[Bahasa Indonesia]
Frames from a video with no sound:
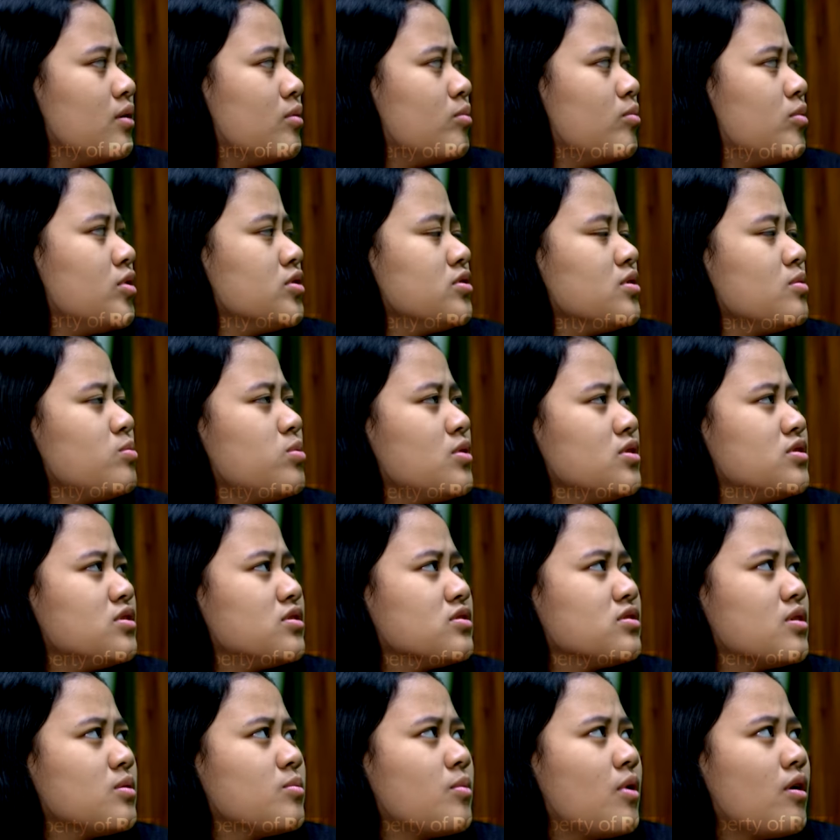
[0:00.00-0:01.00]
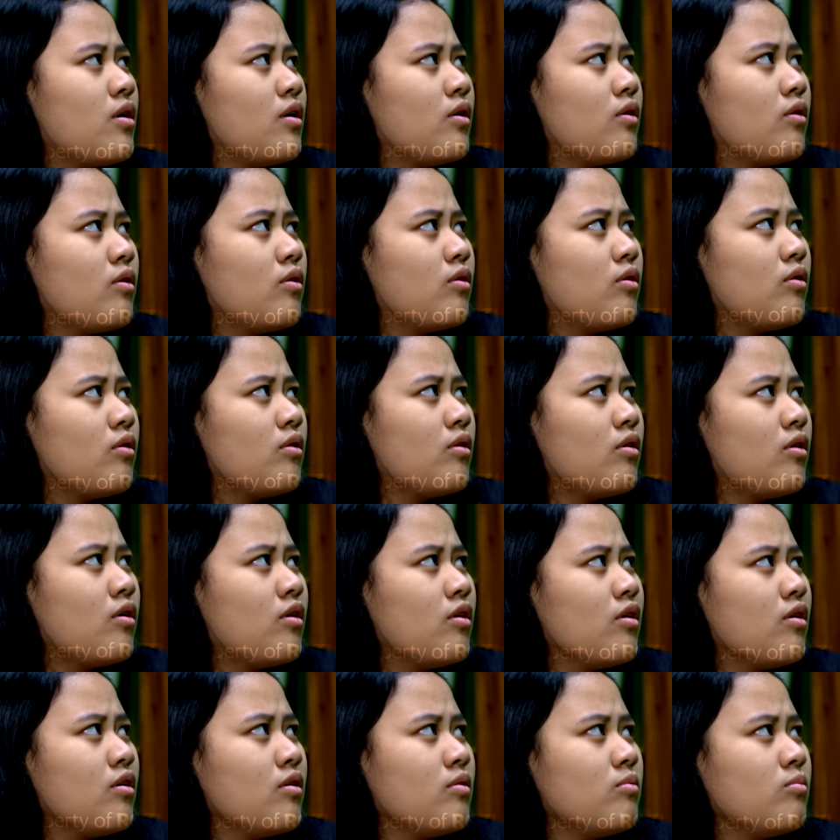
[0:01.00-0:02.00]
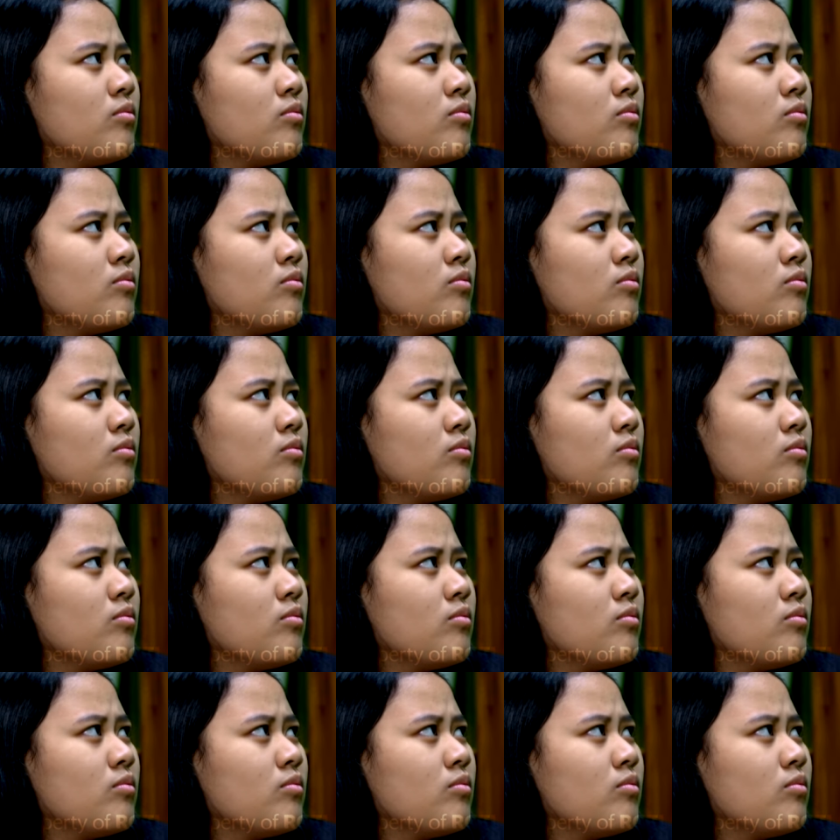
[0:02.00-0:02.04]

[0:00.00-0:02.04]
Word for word: Masa belajar sama Engkong?